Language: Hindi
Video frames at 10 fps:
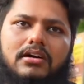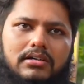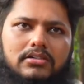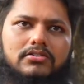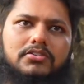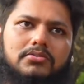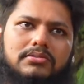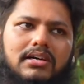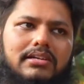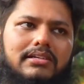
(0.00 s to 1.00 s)
अगर कोई
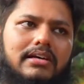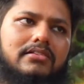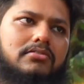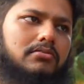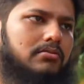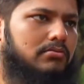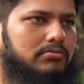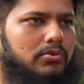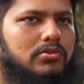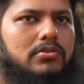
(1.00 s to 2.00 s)
कुत्ता लेना है तो
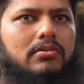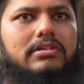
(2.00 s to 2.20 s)
सोच लो